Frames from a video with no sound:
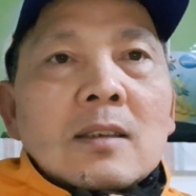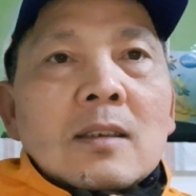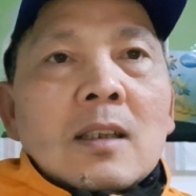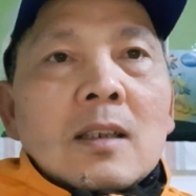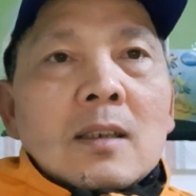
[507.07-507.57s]

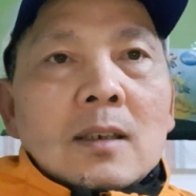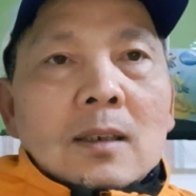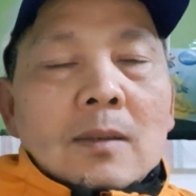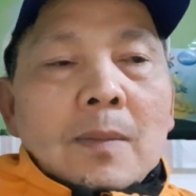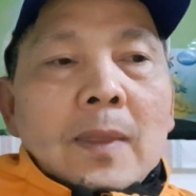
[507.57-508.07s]
nha
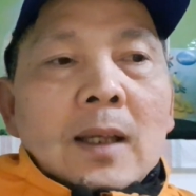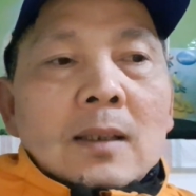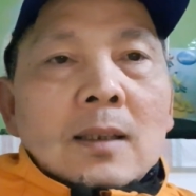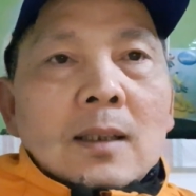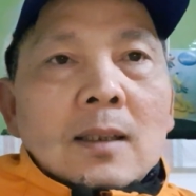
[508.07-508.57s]
tại
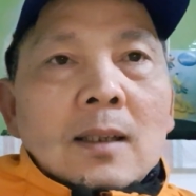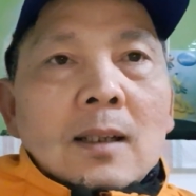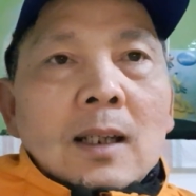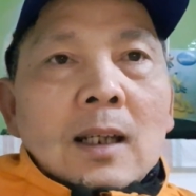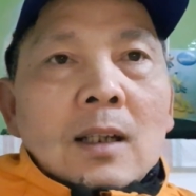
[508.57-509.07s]
vì
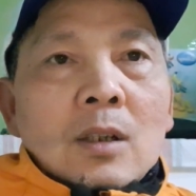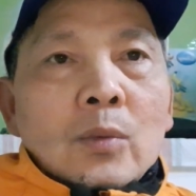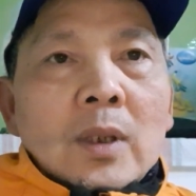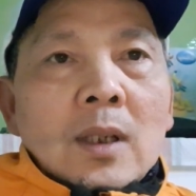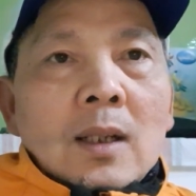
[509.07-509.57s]
là có
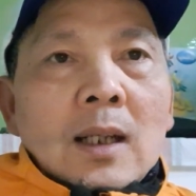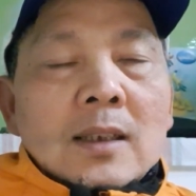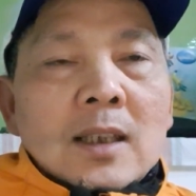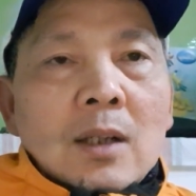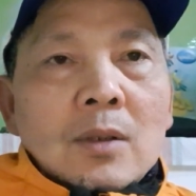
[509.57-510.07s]
quy định là
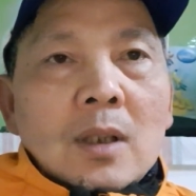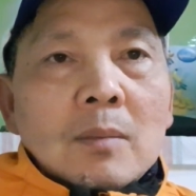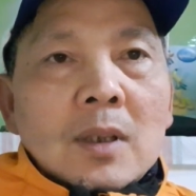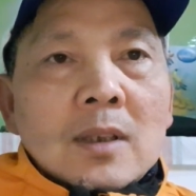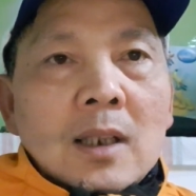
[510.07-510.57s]
sau khi
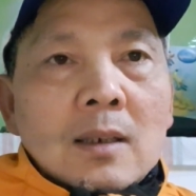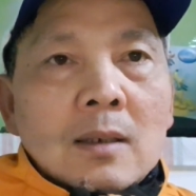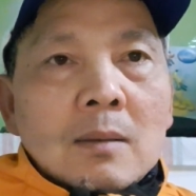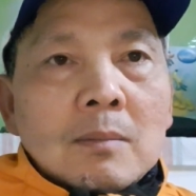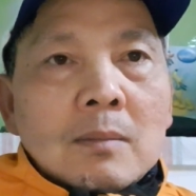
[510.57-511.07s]
mình
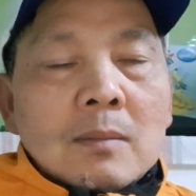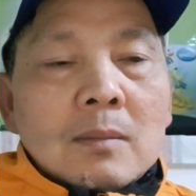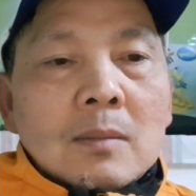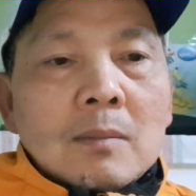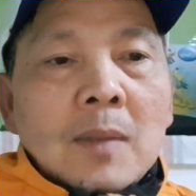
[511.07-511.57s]
sanh
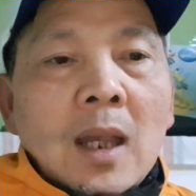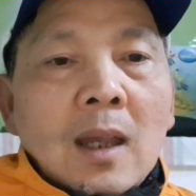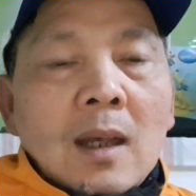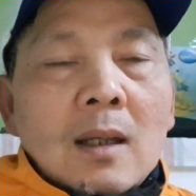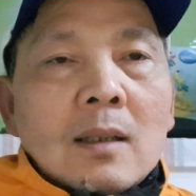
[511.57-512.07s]

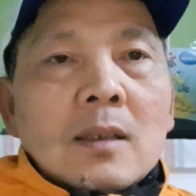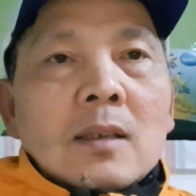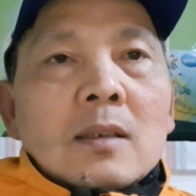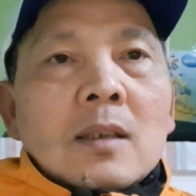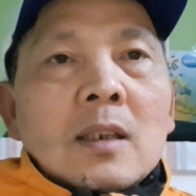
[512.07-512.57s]
bé
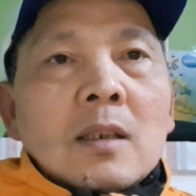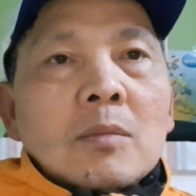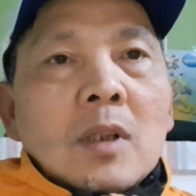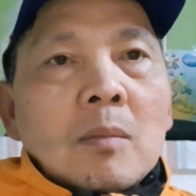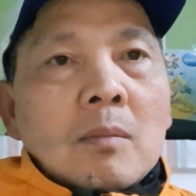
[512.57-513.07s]
thì
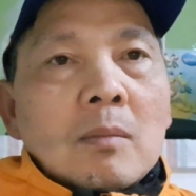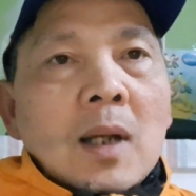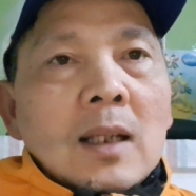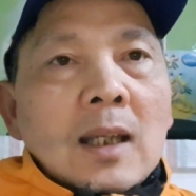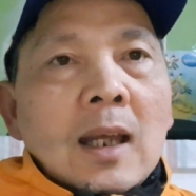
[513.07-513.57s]
trong vòng
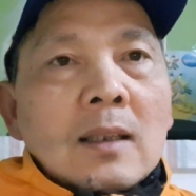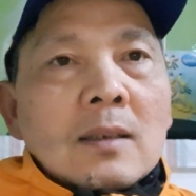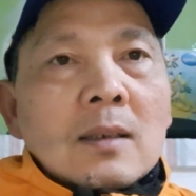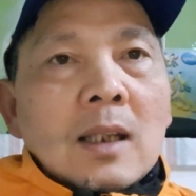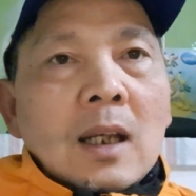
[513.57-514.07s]
3 tháng
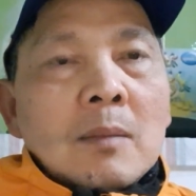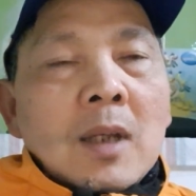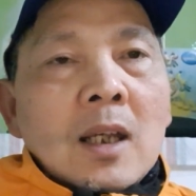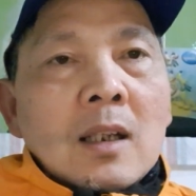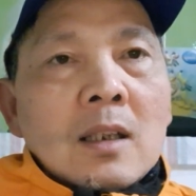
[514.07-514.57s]
từ ngày
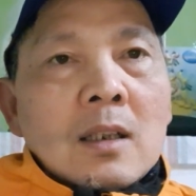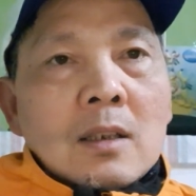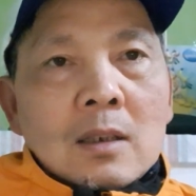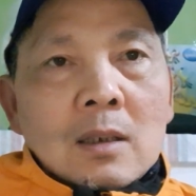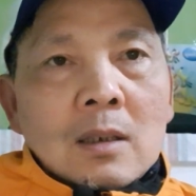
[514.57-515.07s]
bé
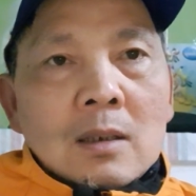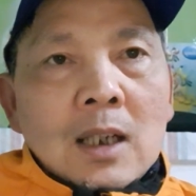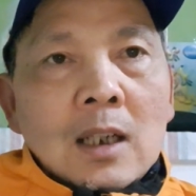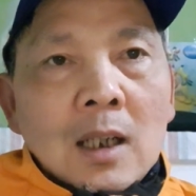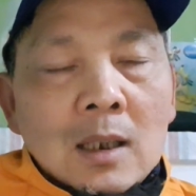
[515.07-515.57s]

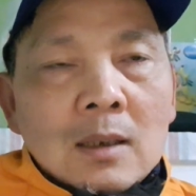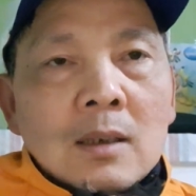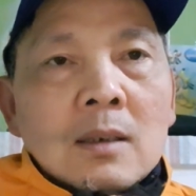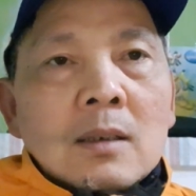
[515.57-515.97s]
ra đời